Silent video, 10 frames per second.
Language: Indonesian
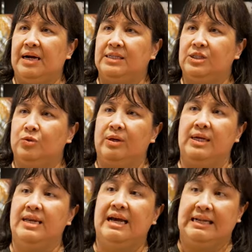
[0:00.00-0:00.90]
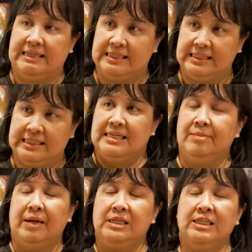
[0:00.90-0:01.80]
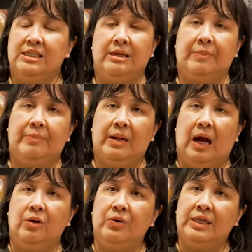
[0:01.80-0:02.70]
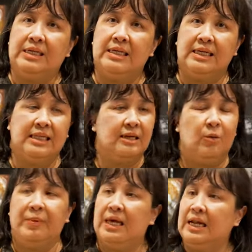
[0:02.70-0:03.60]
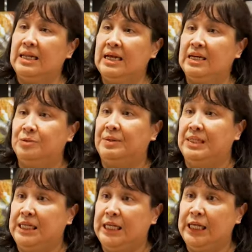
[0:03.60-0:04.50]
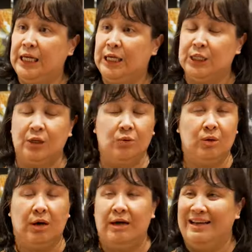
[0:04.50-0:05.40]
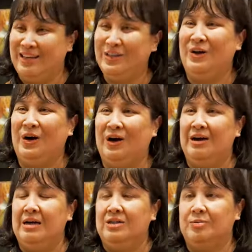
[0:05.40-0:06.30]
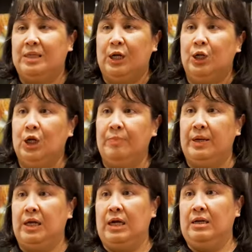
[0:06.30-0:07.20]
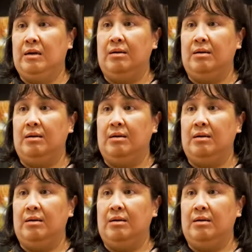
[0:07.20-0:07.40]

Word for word: mahasiswa yang idealis jadi mereka sendiri sampai bilang aduh kita kita kok pikirannya nggak seperti ini kita tuh nggak gitu loh hmm. sementara ini kan pikirannya